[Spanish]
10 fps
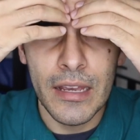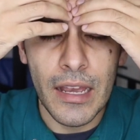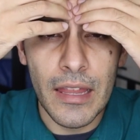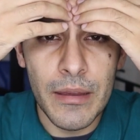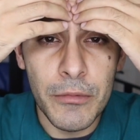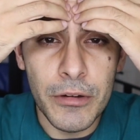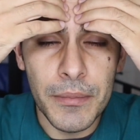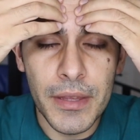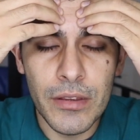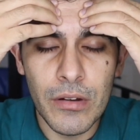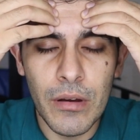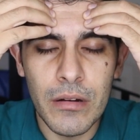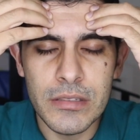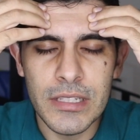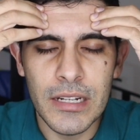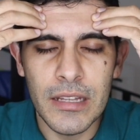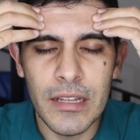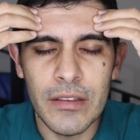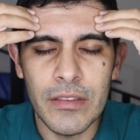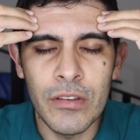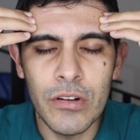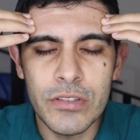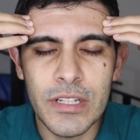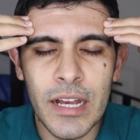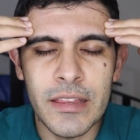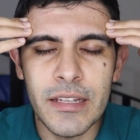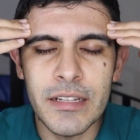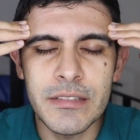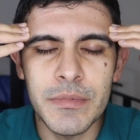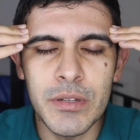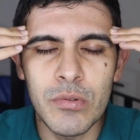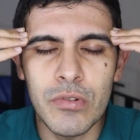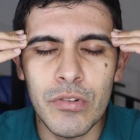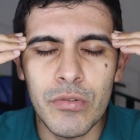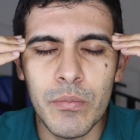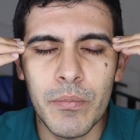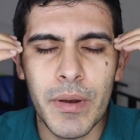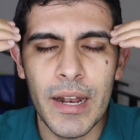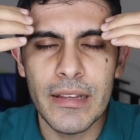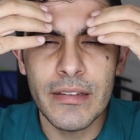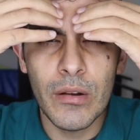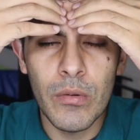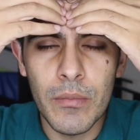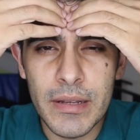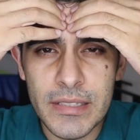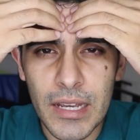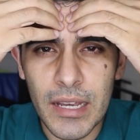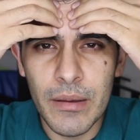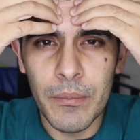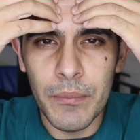cada movimiento lo vamos a hacer de 2 a 3 minutos para hacer un masaje